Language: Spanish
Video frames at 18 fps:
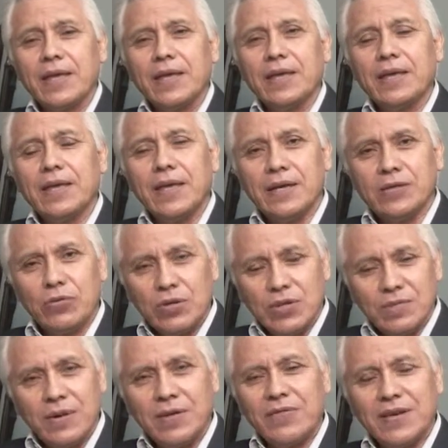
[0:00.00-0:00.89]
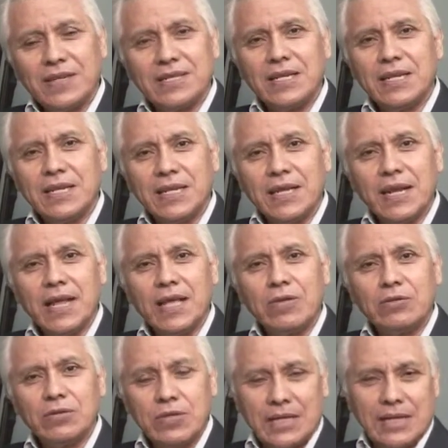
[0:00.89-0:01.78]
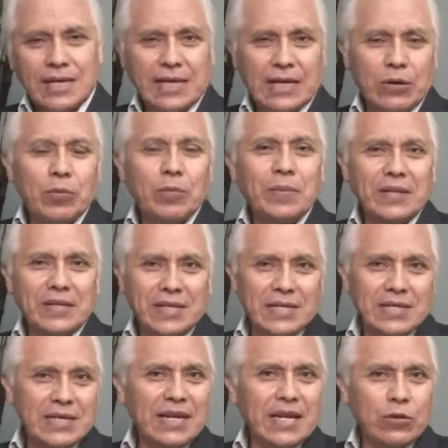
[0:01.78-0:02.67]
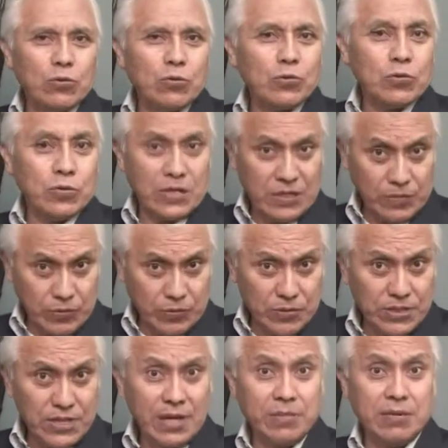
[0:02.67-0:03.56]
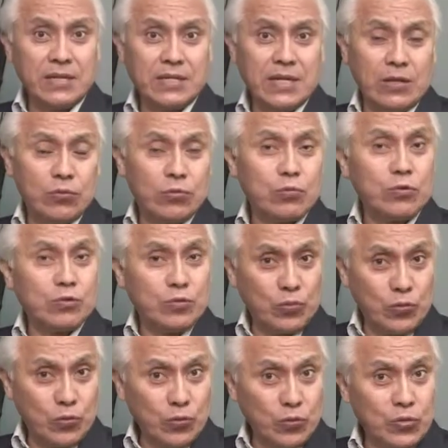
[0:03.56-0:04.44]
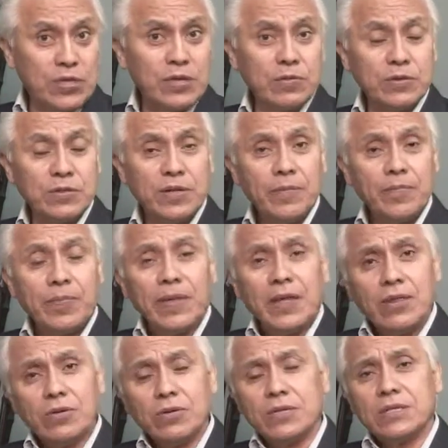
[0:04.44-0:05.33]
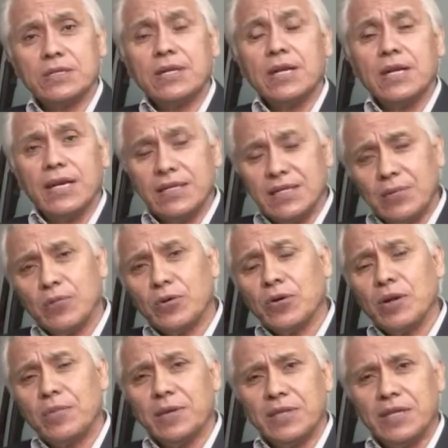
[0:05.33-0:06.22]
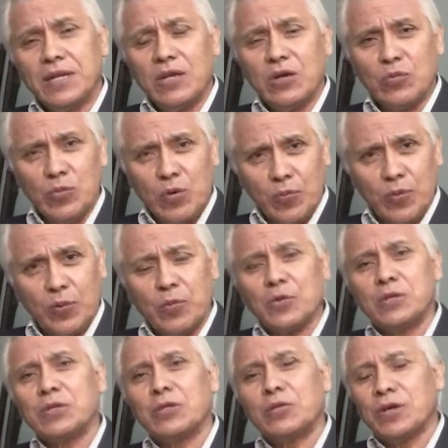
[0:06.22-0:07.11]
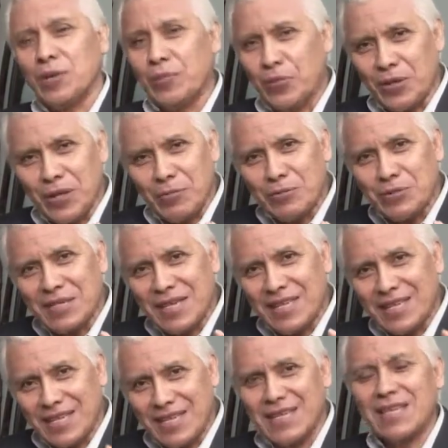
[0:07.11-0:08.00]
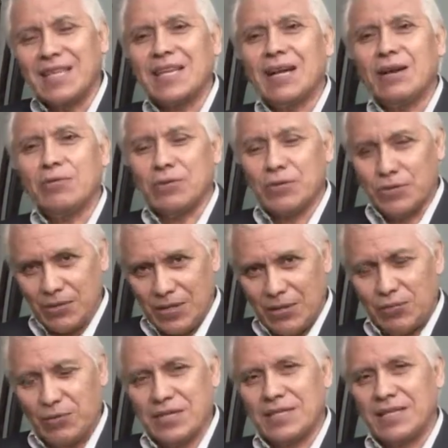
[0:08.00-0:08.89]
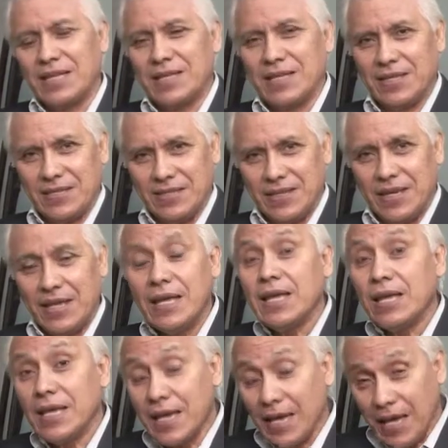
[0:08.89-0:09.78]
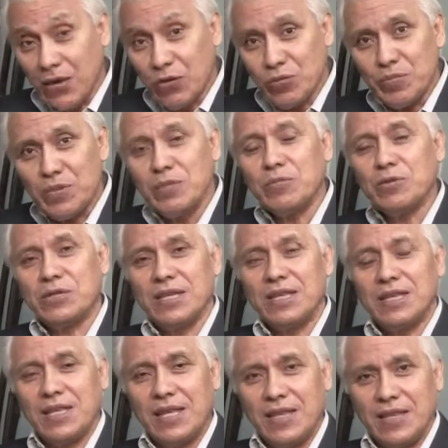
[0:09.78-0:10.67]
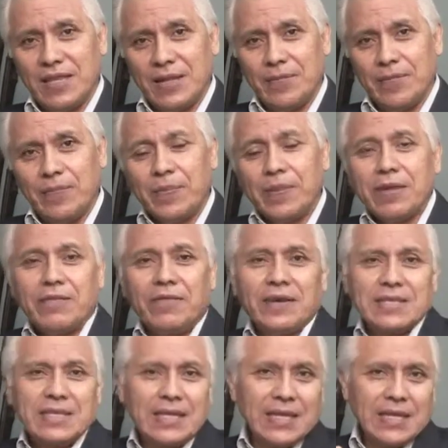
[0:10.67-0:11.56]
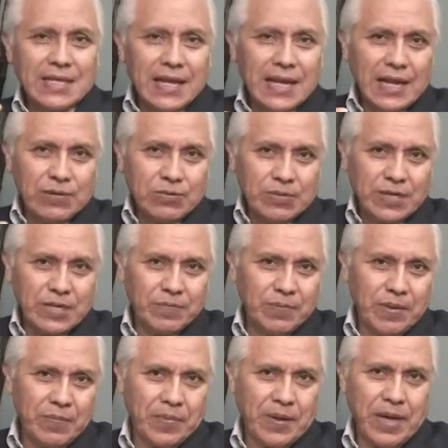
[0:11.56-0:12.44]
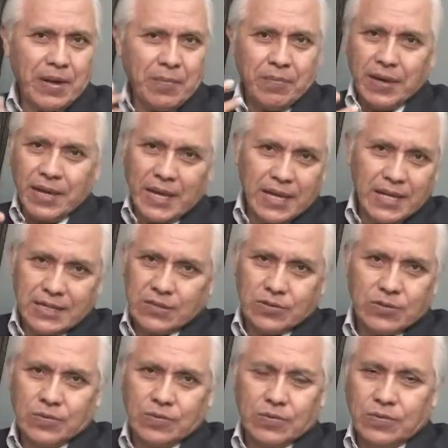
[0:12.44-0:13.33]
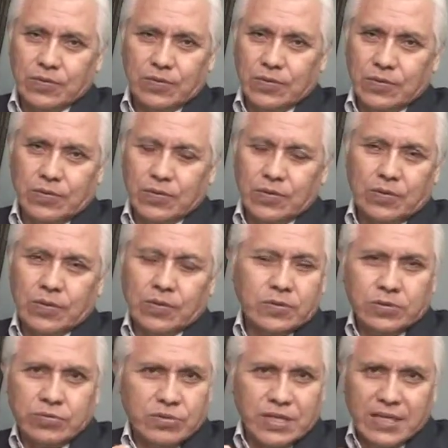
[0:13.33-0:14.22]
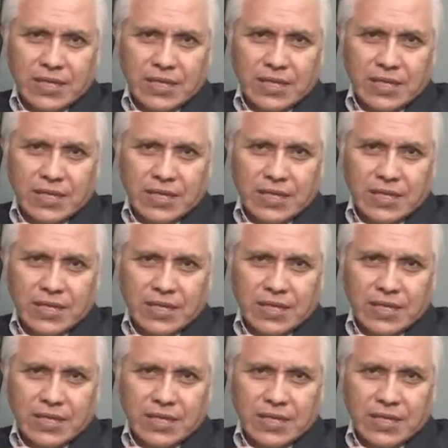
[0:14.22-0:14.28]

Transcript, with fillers: Y esto les va a facilitar a ellos convertirse en adultos responsables, adultos productivos. Entonces, este programa tiene como propósito que podamos entender a nuestros adolescentes y que ellos mismos entiendan facilitarle a usted, papá, maestro, o, si usted